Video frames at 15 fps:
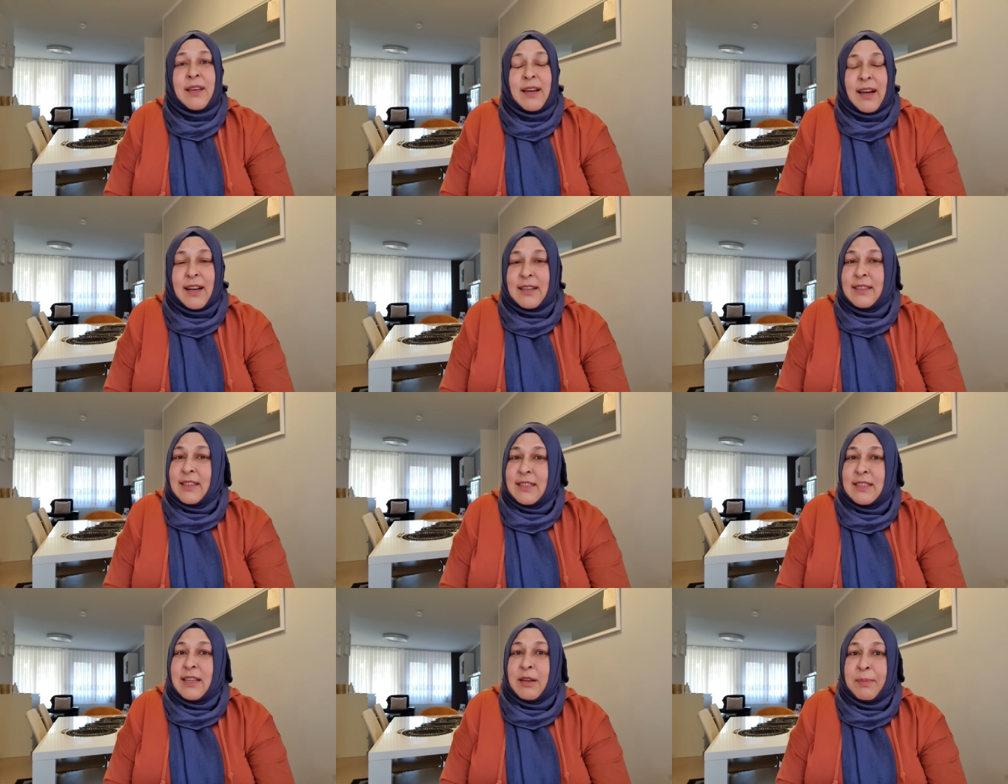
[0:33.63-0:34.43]

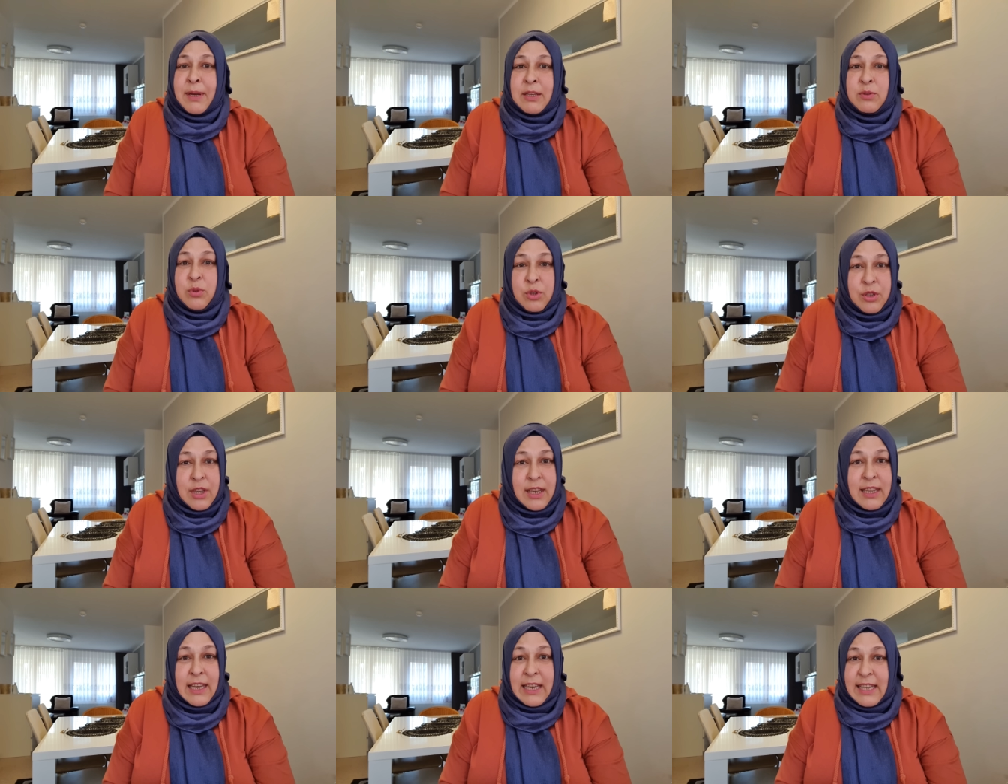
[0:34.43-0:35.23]
Arkadaşlar ben
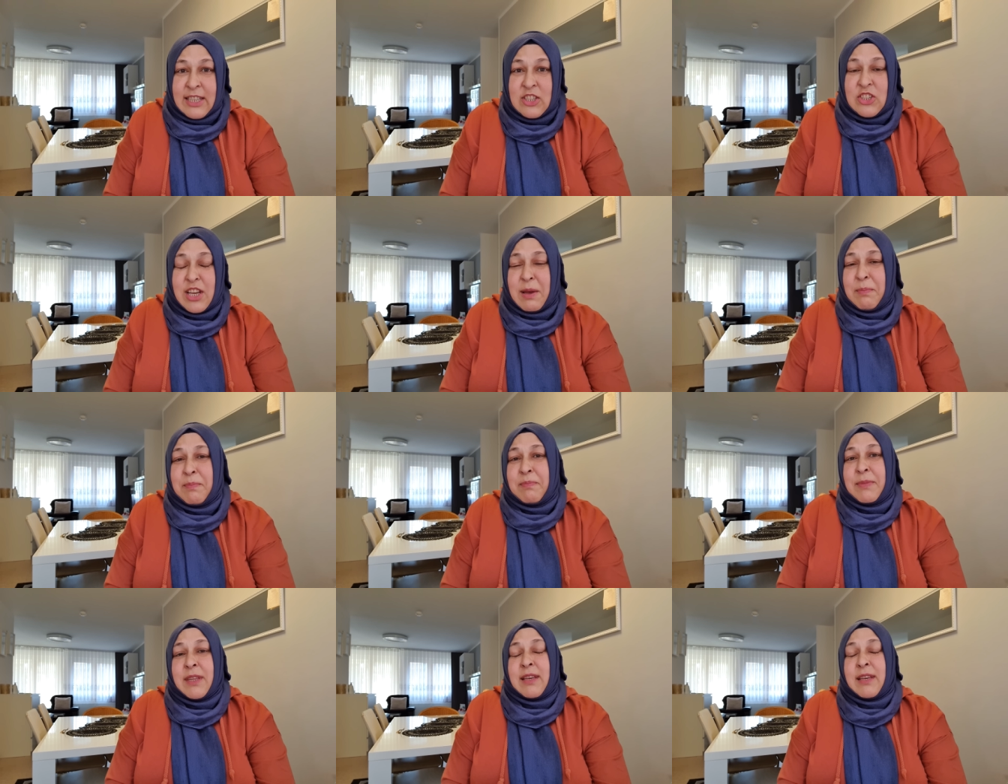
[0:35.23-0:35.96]
Türkiye'ye gideceğim.